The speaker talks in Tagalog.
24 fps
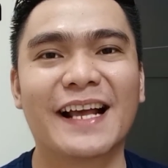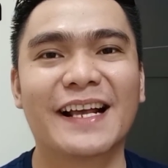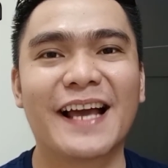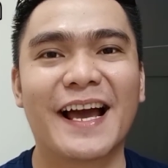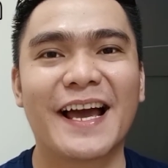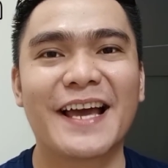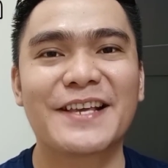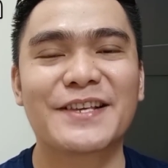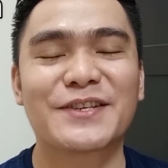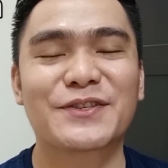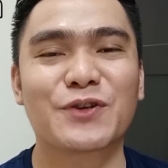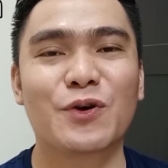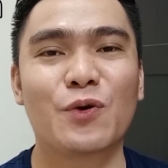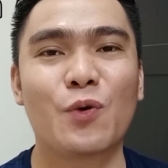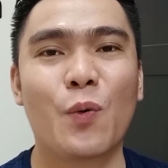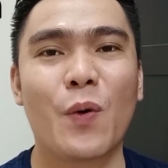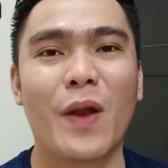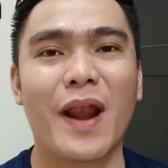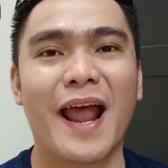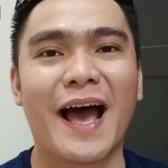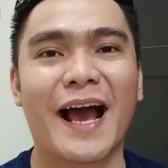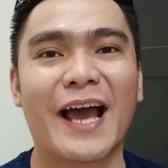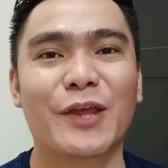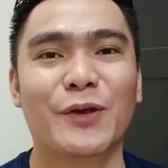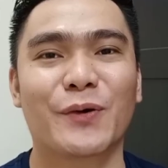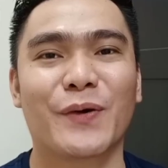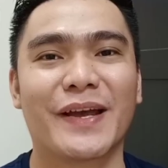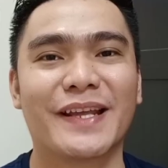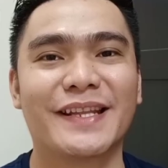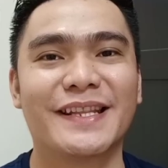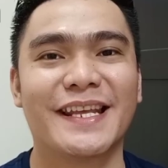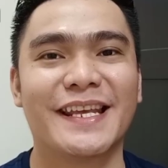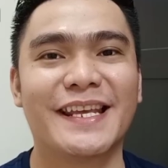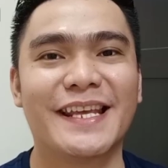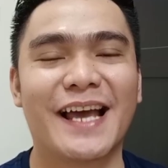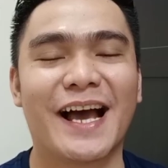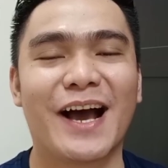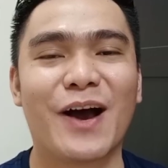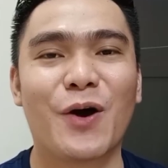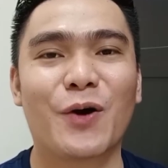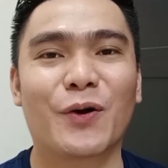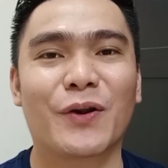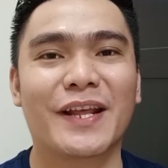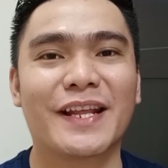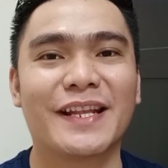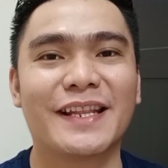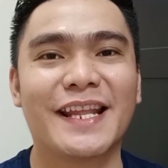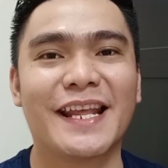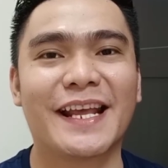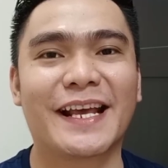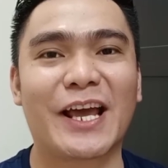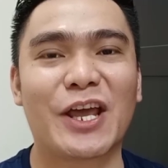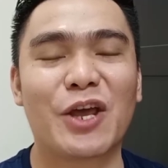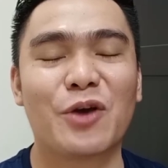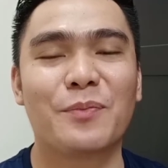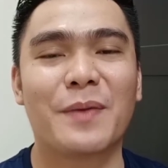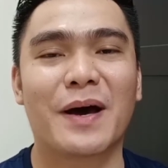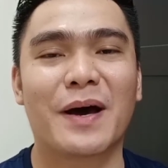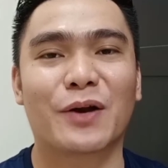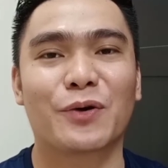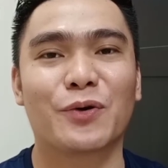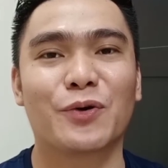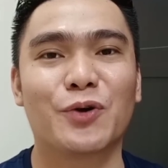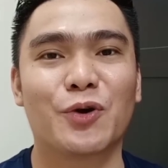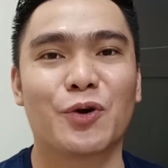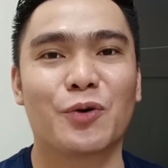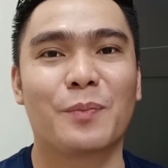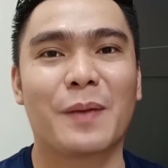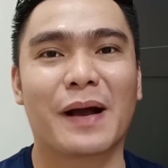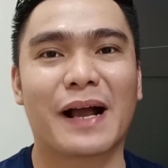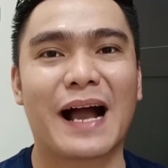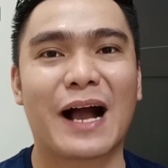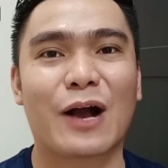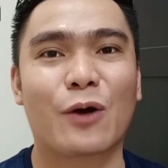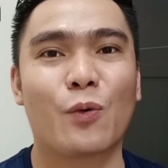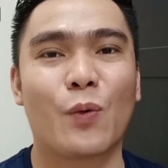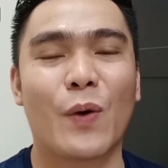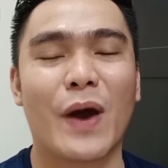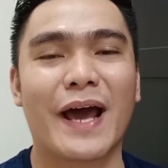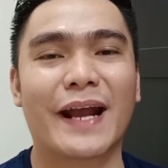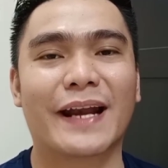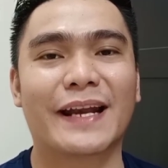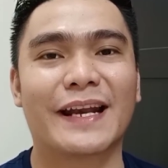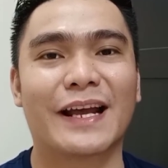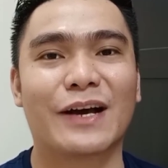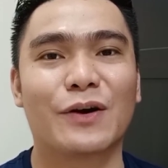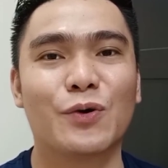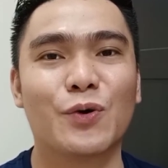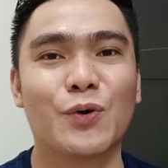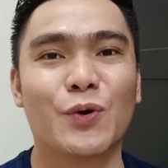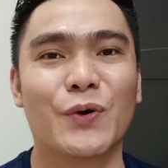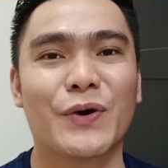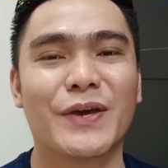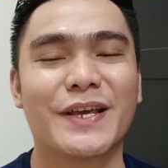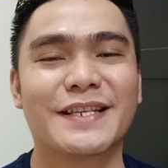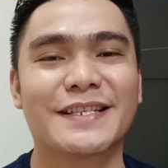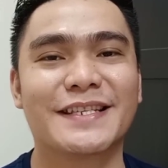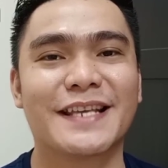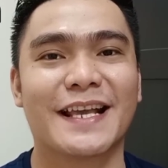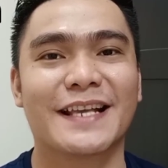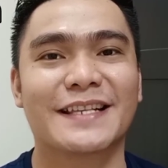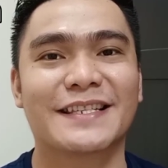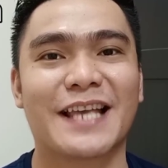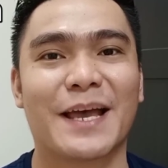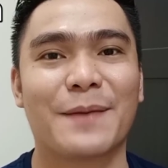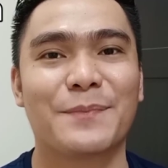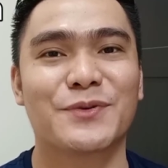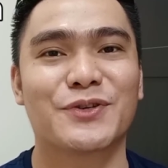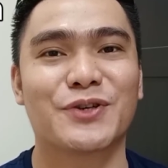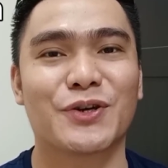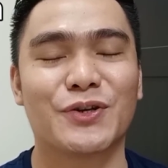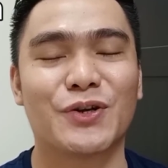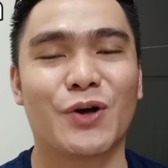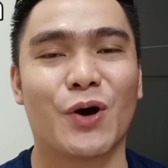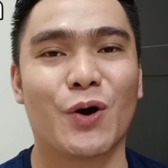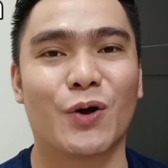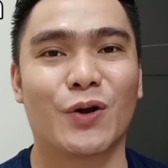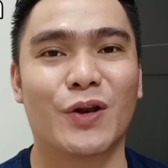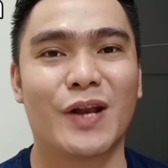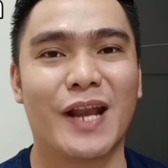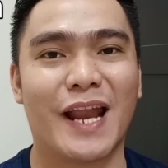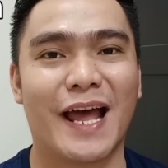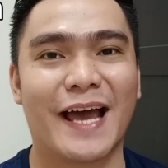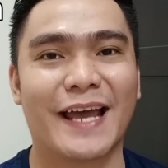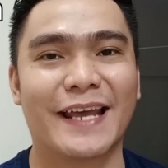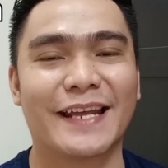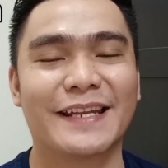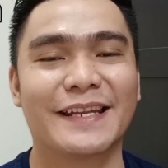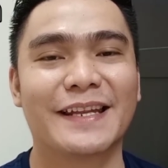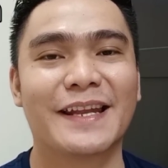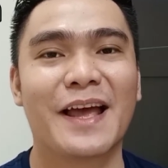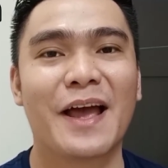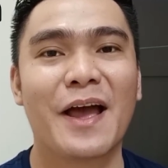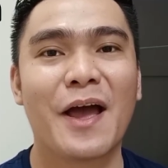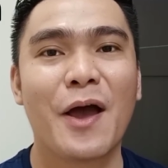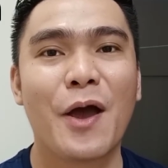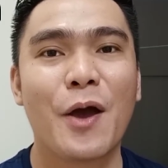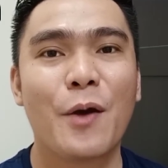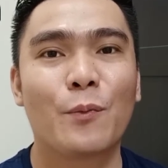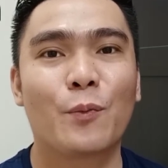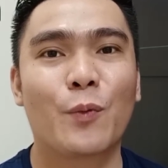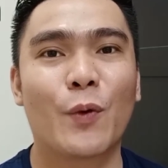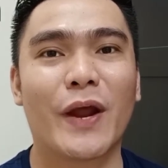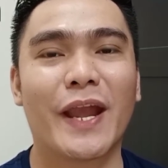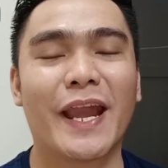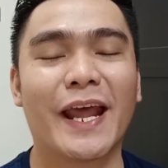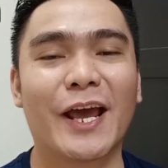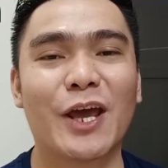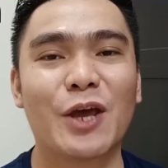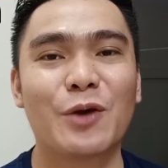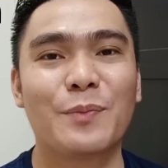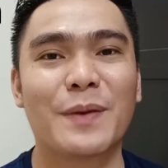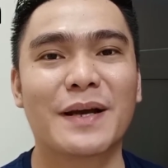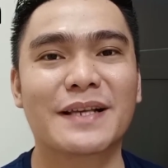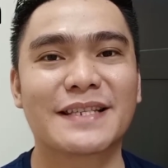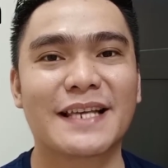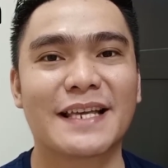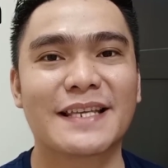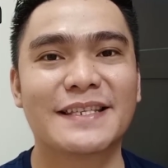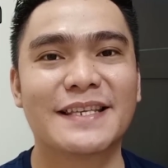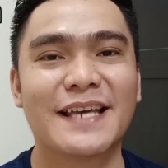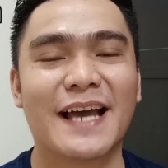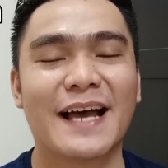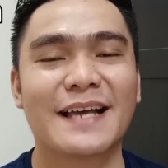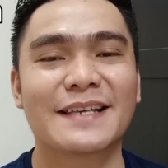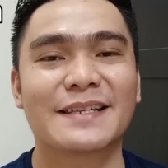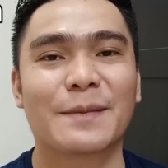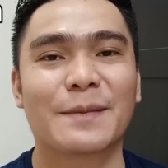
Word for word: guys kung wala kayong idea or hindi kayo marunong mag-acquire ng OEC exemption online pwede kayong magsadya sa